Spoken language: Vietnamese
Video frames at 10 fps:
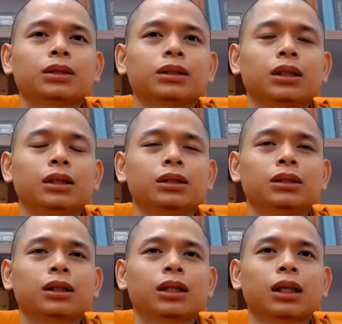xin
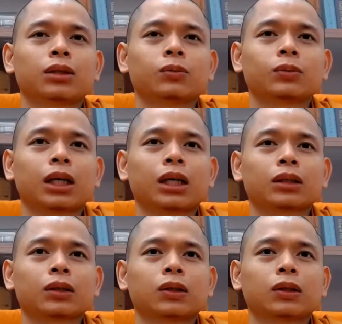thưa là chúng ta
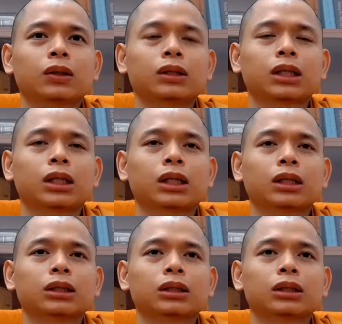có ờ,